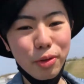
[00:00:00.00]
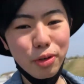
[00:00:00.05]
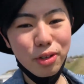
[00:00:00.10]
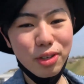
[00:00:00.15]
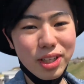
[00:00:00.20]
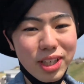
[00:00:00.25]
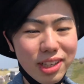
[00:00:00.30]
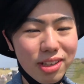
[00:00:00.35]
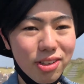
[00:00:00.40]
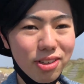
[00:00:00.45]

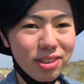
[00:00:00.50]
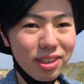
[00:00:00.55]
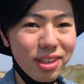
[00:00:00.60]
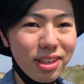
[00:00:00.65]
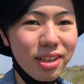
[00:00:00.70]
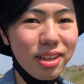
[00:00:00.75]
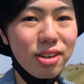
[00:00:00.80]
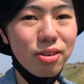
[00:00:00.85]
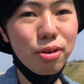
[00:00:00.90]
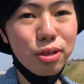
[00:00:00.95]
の国なの
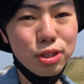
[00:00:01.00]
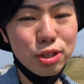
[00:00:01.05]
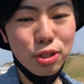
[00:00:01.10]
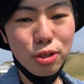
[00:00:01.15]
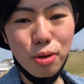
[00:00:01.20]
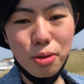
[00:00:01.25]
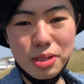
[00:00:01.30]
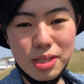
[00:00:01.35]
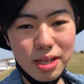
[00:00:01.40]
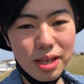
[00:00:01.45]
に、
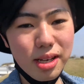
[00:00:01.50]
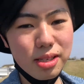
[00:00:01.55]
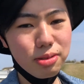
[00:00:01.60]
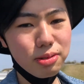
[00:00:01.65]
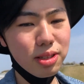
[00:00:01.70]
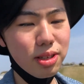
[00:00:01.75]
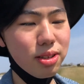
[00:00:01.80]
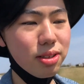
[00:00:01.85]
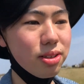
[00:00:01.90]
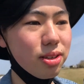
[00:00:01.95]
中高生が
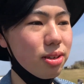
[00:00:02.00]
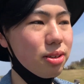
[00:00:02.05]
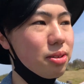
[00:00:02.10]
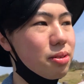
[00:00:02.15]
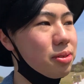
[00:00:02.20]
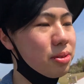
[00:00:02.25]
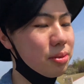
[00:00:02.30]
遊んでるっていう。